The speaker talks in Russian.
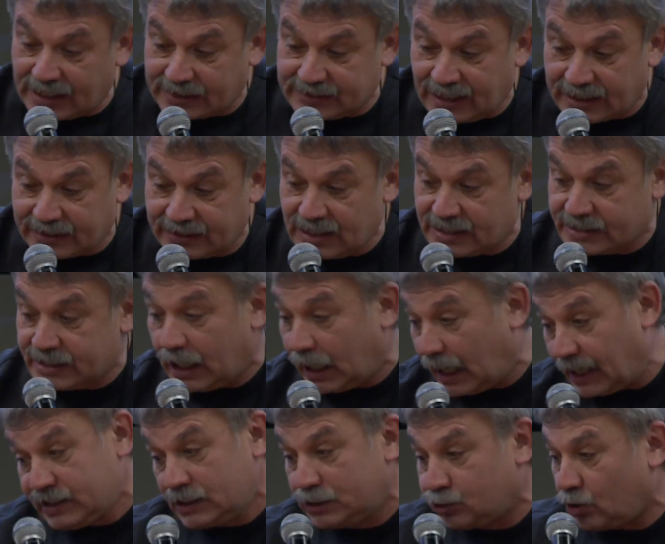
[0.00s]
так нельзя.
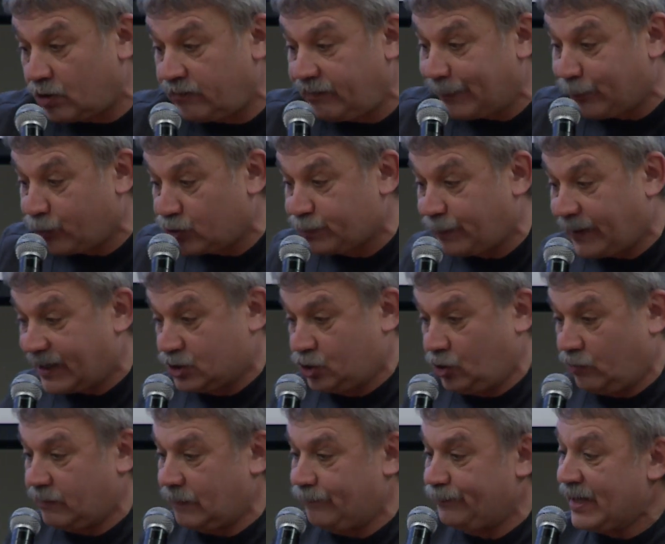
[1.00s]
Один только вопрос простой
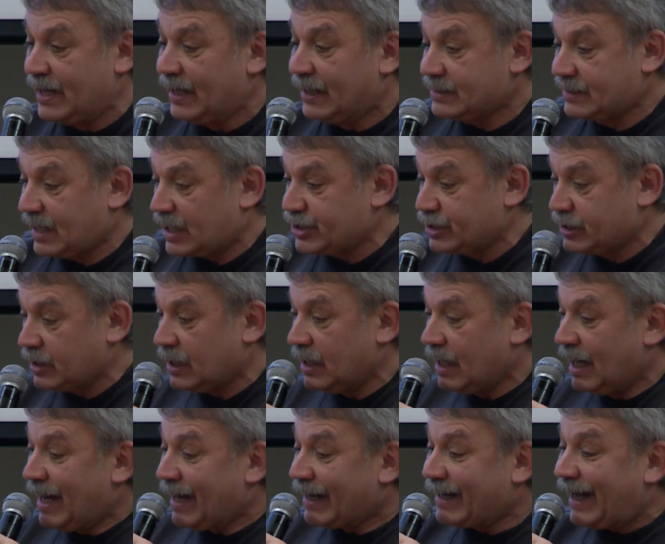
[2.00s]
вам. Скажите,
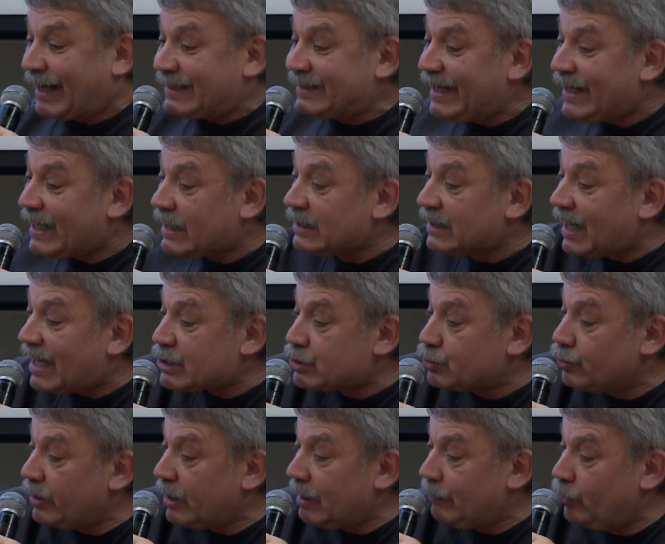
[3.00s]
когда я
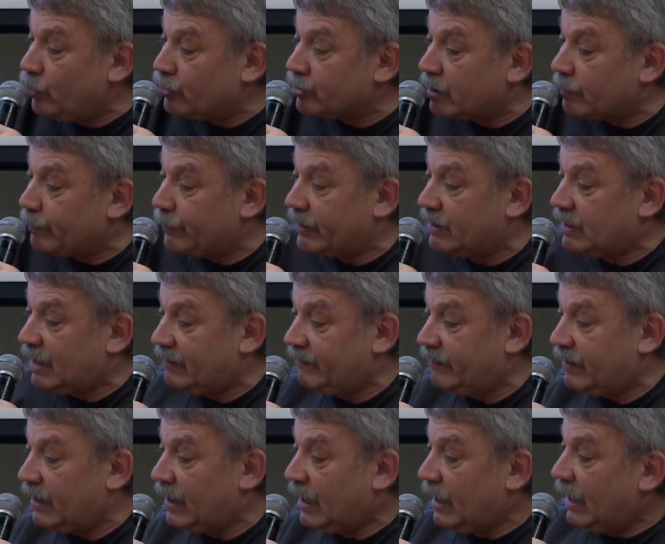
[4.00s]
глажу ребенка по
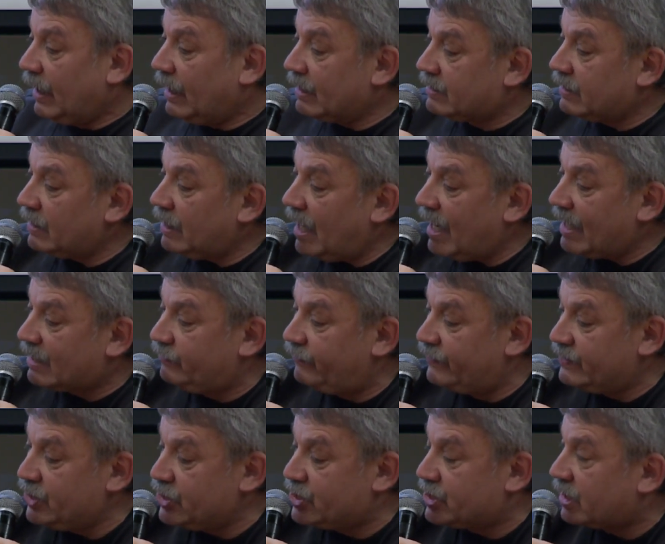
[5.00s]
голове, это акт
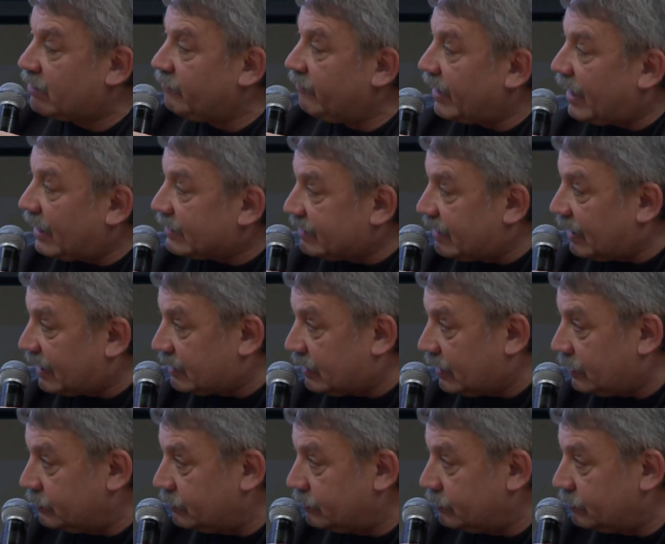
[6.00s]
физического контакта?